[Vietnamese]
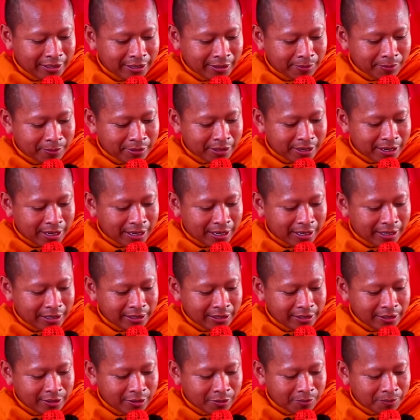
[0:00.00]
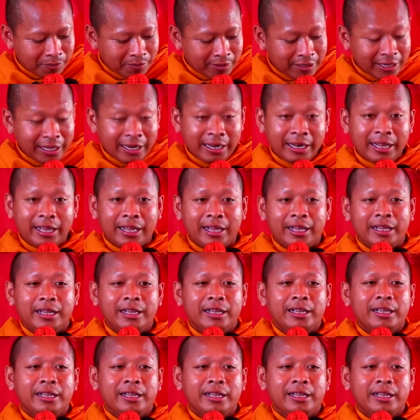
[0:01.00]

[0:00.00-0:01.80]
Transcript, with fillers: nè mà đai nộp ngân nè